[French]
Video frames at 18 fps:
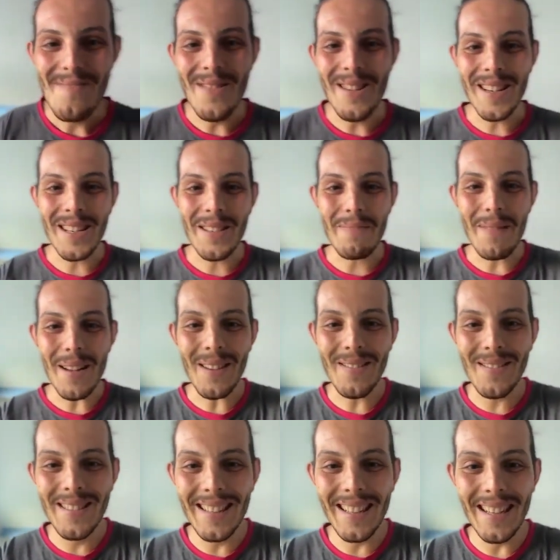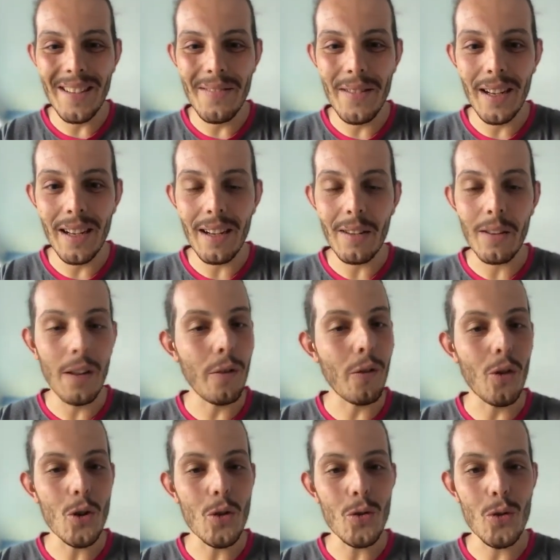Bon, j'espère que vous allez bien.
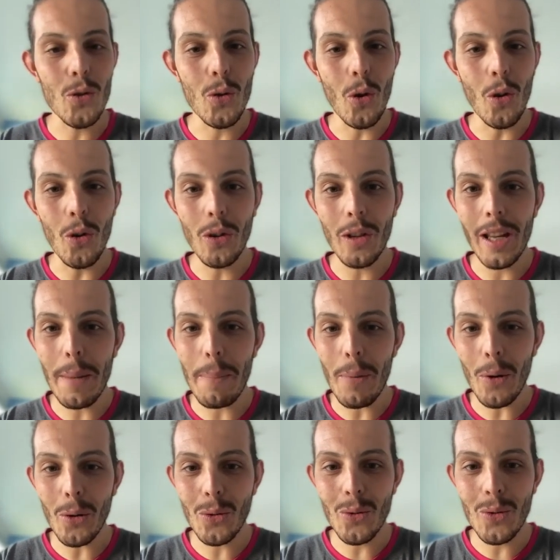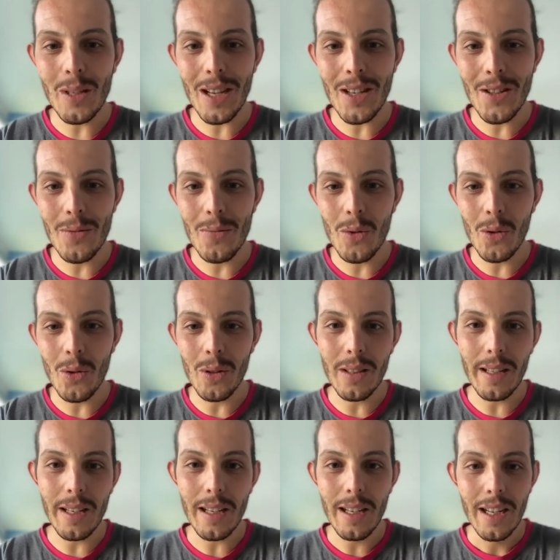franchement, je suis hyper enthousiaste de mon
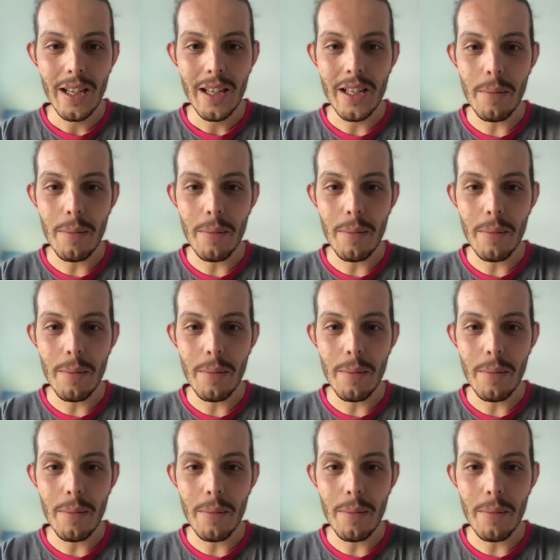côté.